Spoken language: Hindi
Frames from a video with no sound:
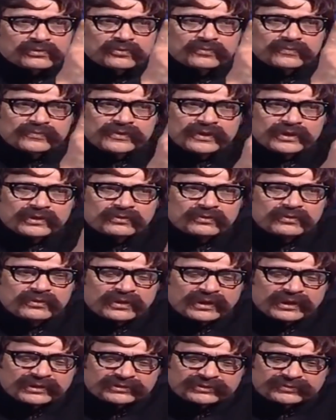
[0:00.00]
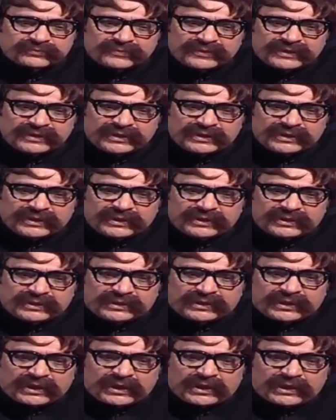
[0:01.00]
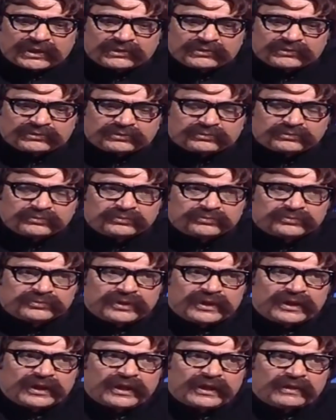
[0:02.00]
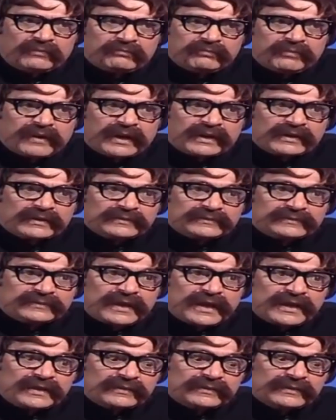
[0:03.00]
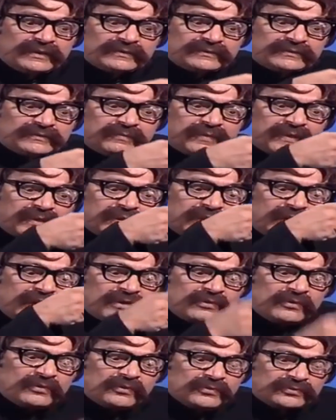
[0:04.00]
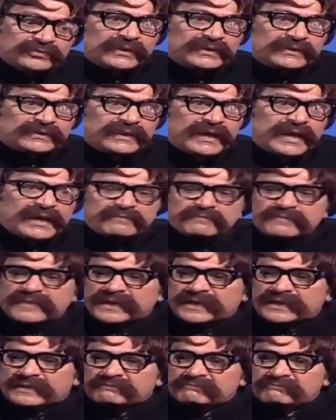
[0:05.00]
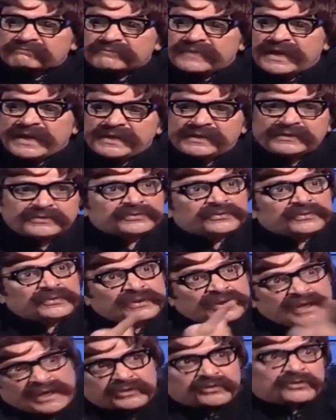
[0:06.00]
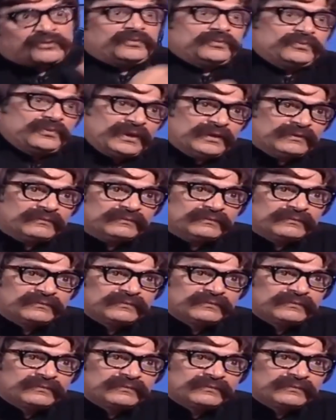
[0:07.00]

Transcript: तुम देखो कश्मीर के इशू से पाकिस्तान दस्तबरदार हो सकता है मगर मैं इसको नहीं छोड़ूंगा